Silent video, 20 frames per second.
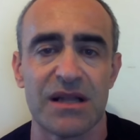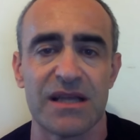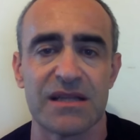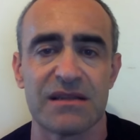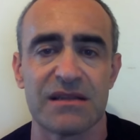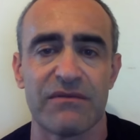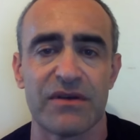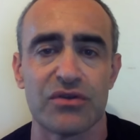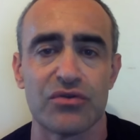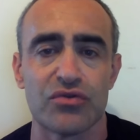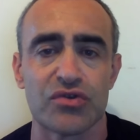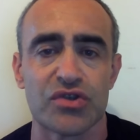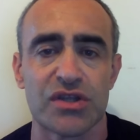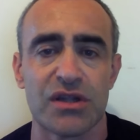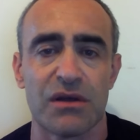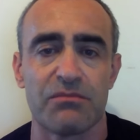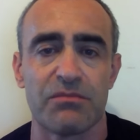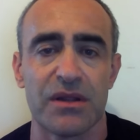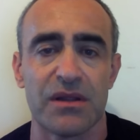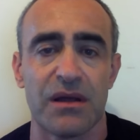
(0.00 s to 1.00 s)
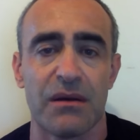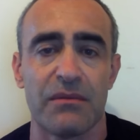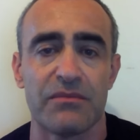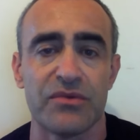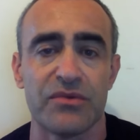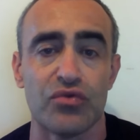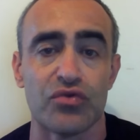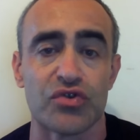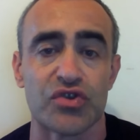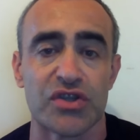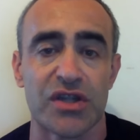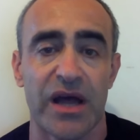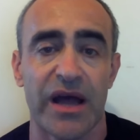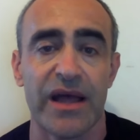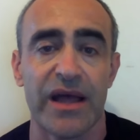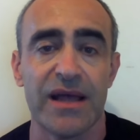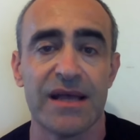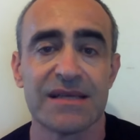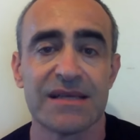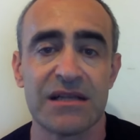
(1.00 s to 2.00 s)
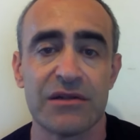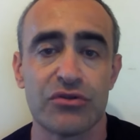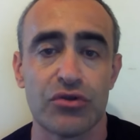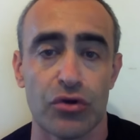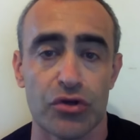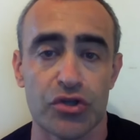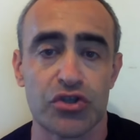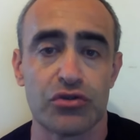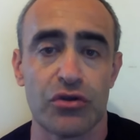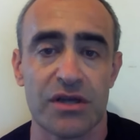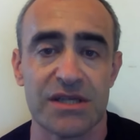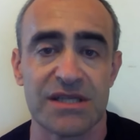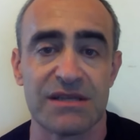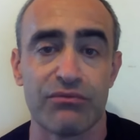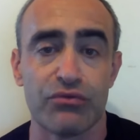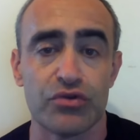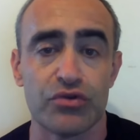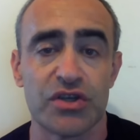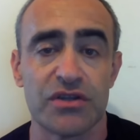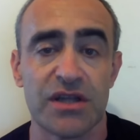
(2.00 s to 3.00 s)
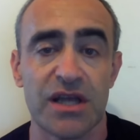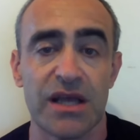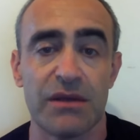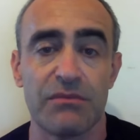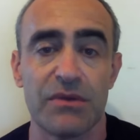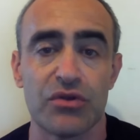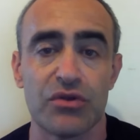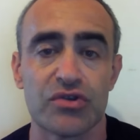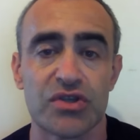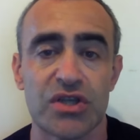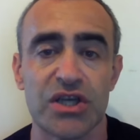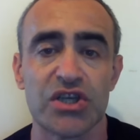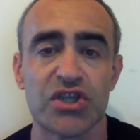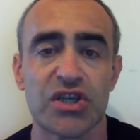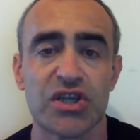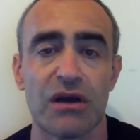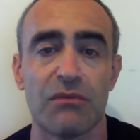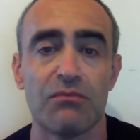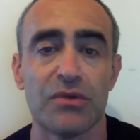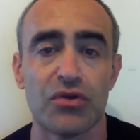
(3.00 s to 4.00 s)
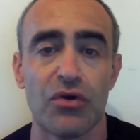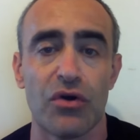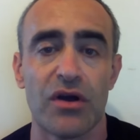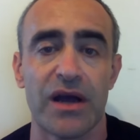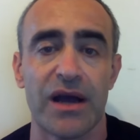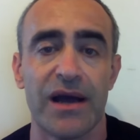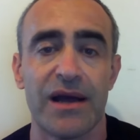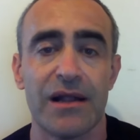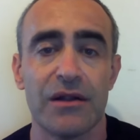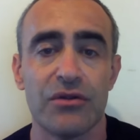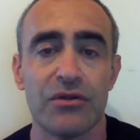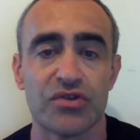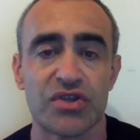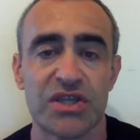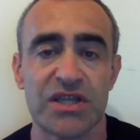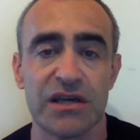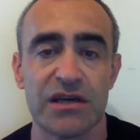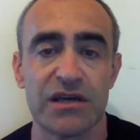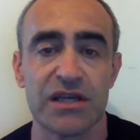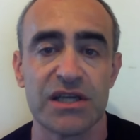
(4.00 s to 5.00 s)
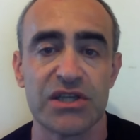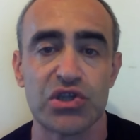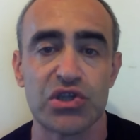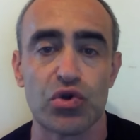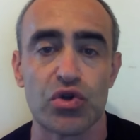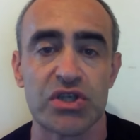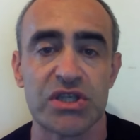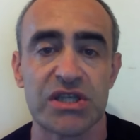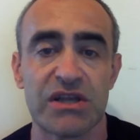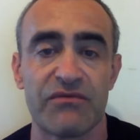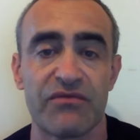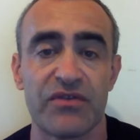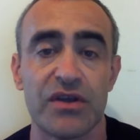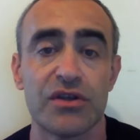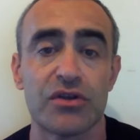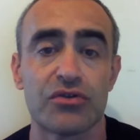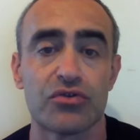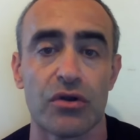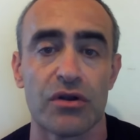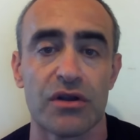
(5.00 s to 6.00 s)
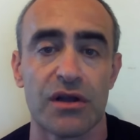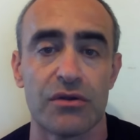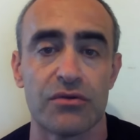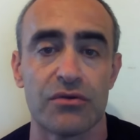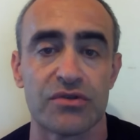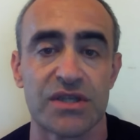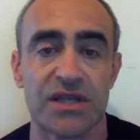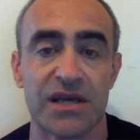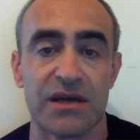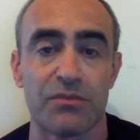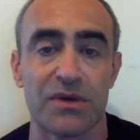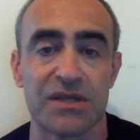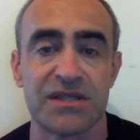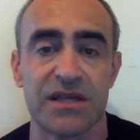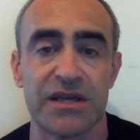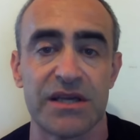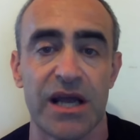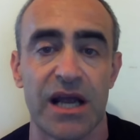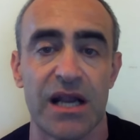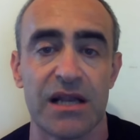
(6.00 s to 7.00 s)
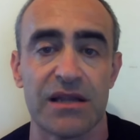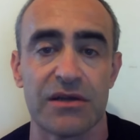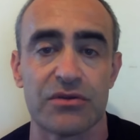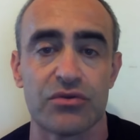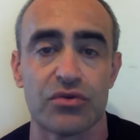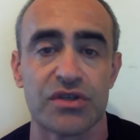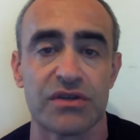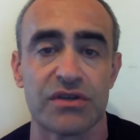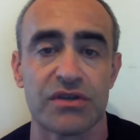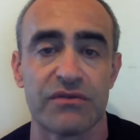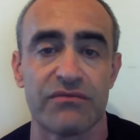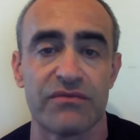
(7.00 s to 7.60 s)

Для этого нужно было, нужно то, что озвучено, я имею в виду, слишком много людских ресурсов и не только людских, материальных тоже.